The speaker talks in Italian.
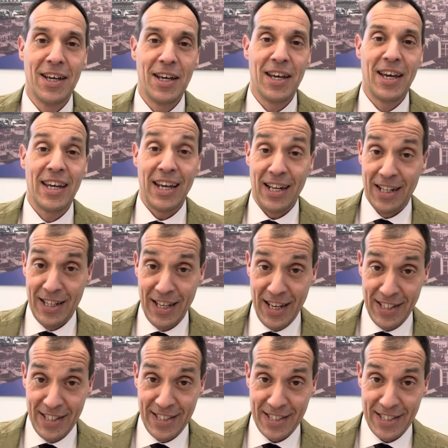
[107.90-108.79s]
il
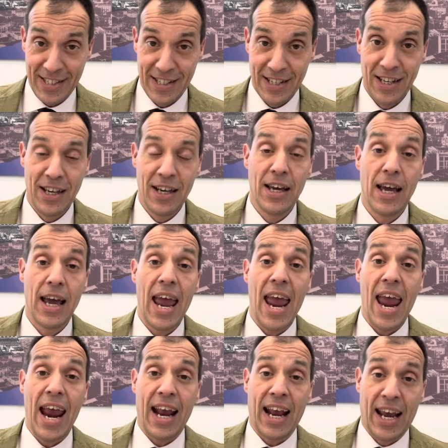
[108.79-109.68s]
Diz
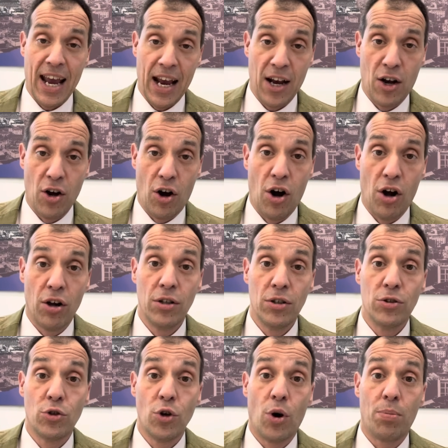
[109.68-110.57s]
e che
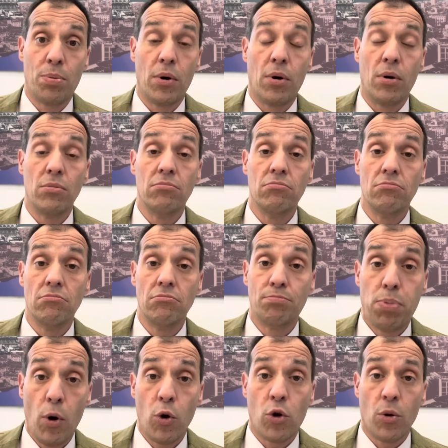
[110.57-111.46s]
gol dopo
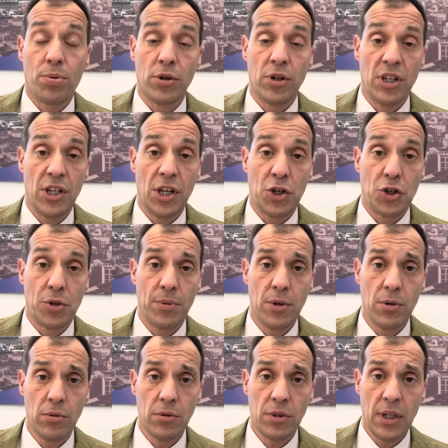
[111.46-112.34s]
poco più di 10
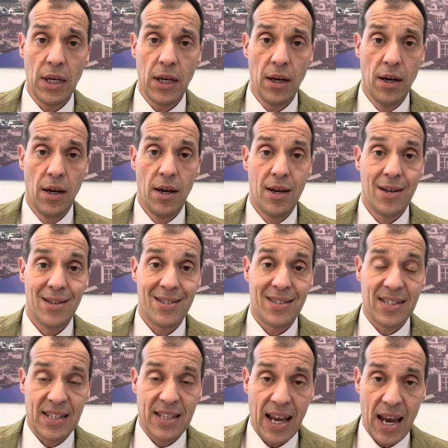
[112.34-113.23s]
minuti,
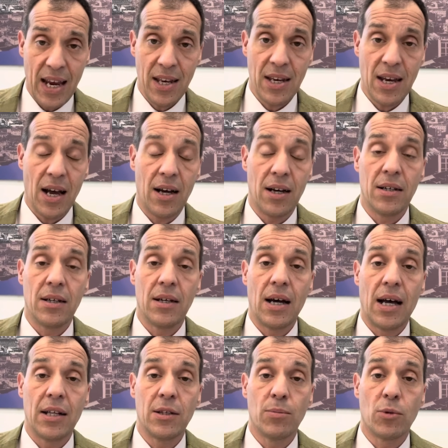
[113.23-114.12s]
segna
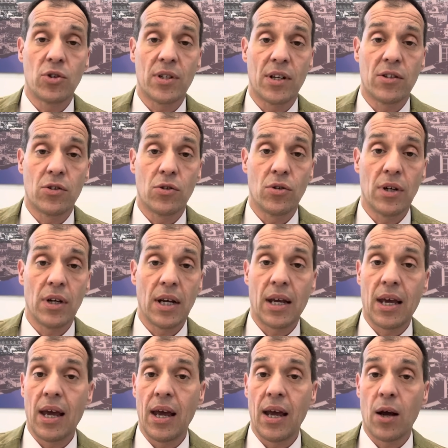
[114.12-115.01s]
a dimostrazione
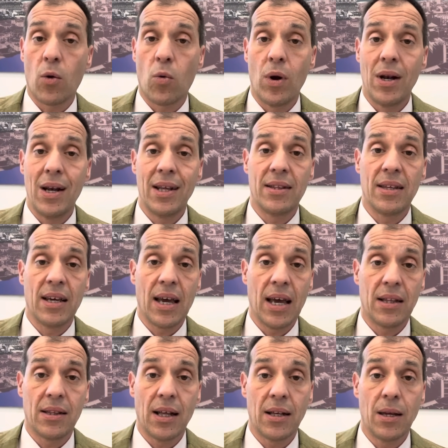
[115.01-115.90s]
che
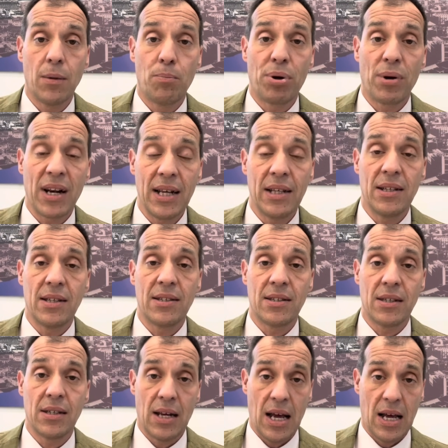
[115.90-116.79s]
quell'etichetta di
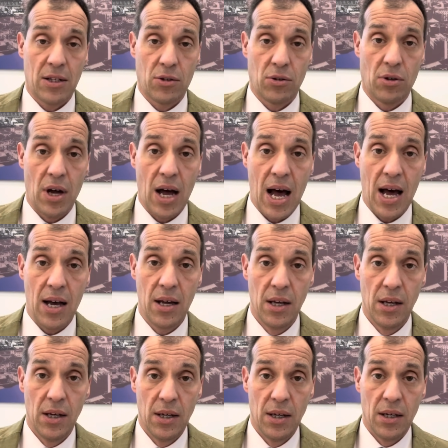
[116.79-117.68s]
predestinato a
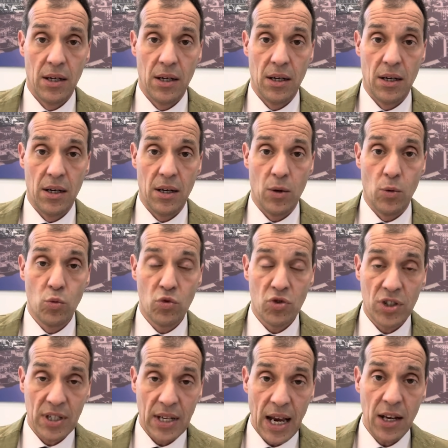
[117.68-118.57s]
eh, un
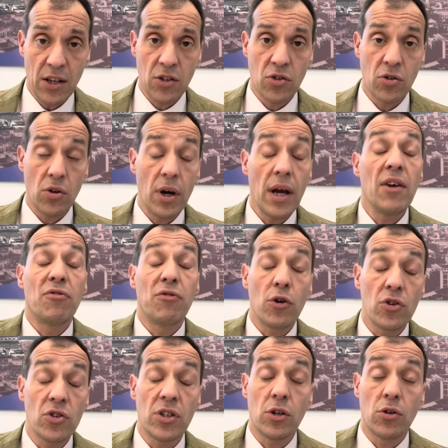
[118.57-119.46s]
senso e
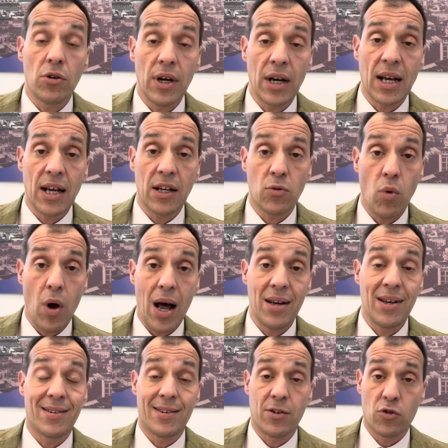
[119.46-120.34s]
forse non è
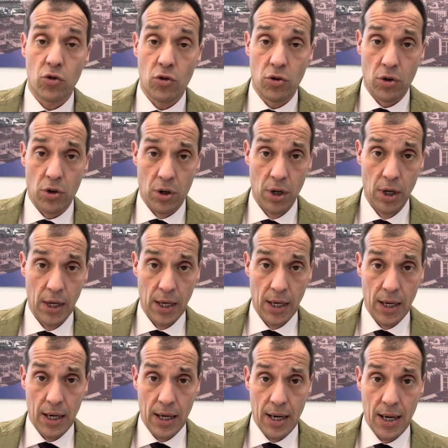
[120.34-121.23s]
casuale se sono
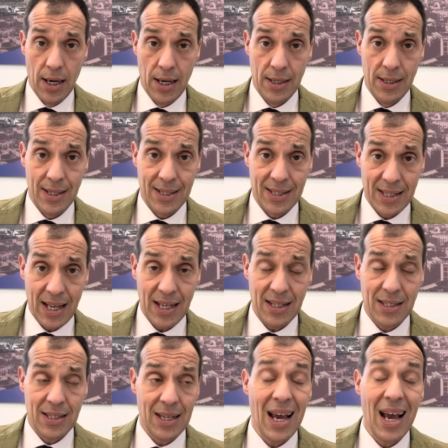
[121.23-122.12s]
eh, gli
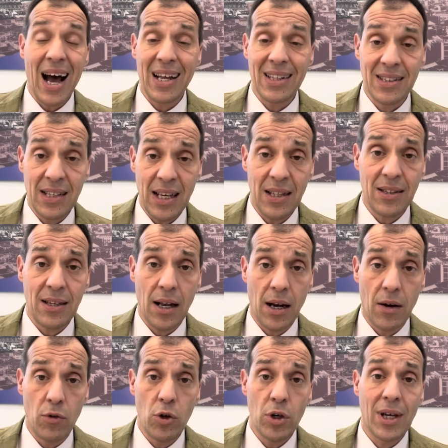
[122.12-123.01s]
stessi addetti ai
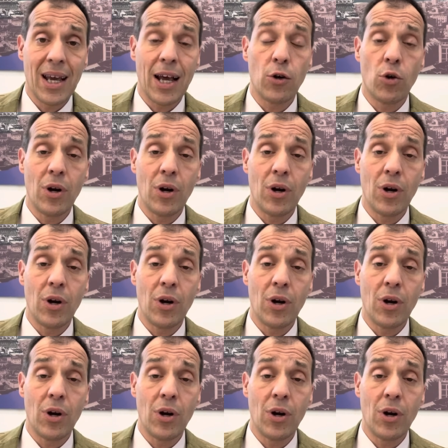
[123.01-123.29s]
lavori che hanno